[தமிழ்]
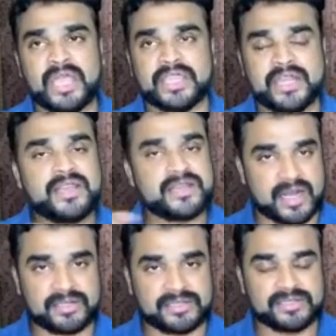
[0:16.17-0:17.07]
என்ன
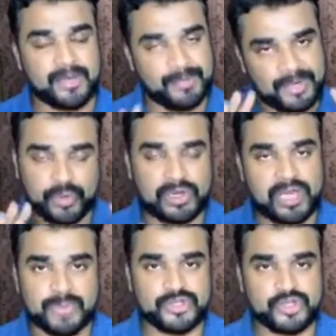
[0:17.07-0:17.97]
நடக்குது அப்படின்னு
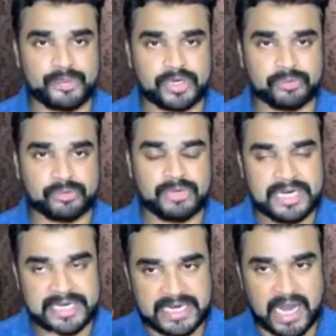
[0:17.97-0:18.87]
முதல்ல அப்சர்வ் பண்ணணும்
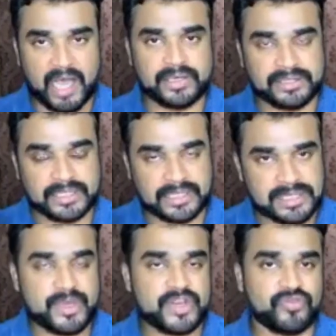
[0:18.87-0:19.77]
யார்
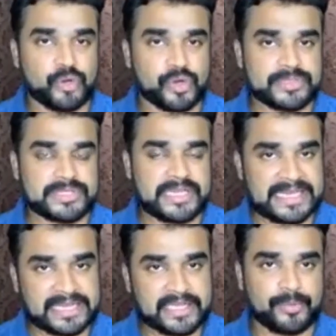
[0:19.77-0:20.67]
எந்த மாதிரி ஃபோரம்ஸில்
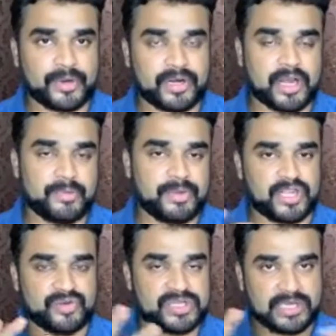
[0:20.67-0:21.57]
எங்கே இது பண்ணுறாங்க
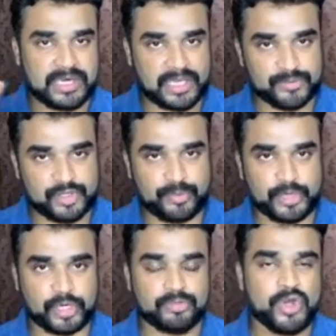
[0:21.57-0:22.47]
அப்படிங்கிற விஷயத்தையெல்லாம் அப்சர்வ்
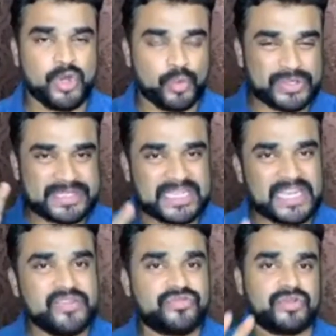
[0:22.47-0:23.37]
பண்ணணும் ஒரு
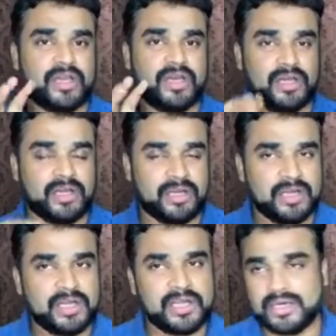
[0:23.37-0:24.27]
செல்ஃப்
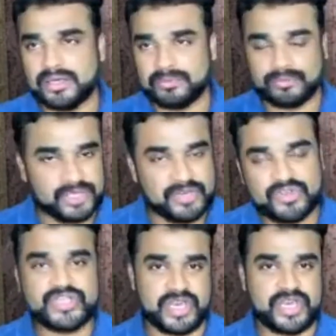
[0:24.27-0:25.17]

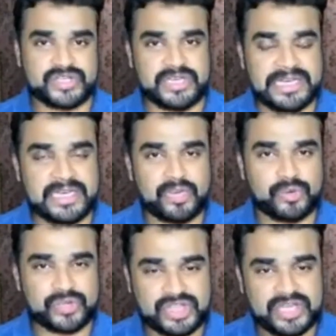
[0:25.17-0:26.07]
இன்வெஸ்டிகேஷன்
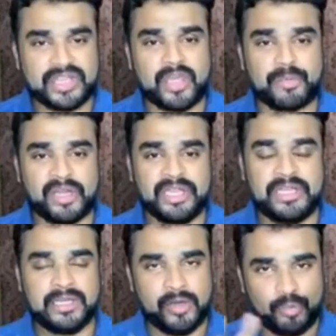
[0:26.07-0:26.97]
நீங்களாக ஒரு சின்னதாக
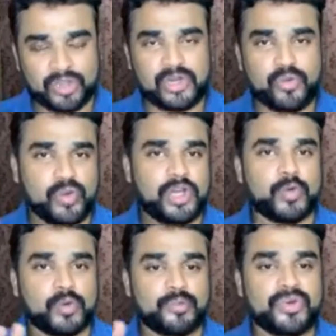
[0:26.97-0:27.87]
பண்ணி முதல்ல
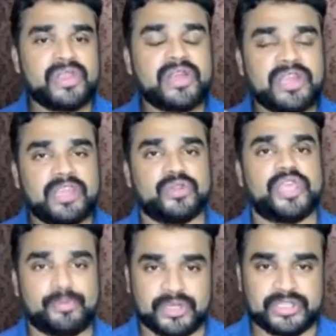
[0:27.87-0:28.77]
உங்களுக்கான ஒரு புரிதலை நீங்கள்
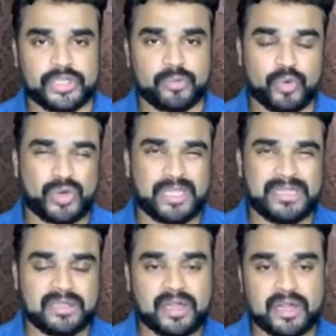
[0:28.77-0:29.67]
வந்து ஏற்படுத்திக்கணும் ஓகே
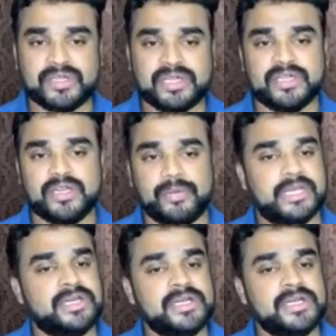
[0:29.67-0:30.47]
இதுதான் நடந்திருக்கு அப்படின்னு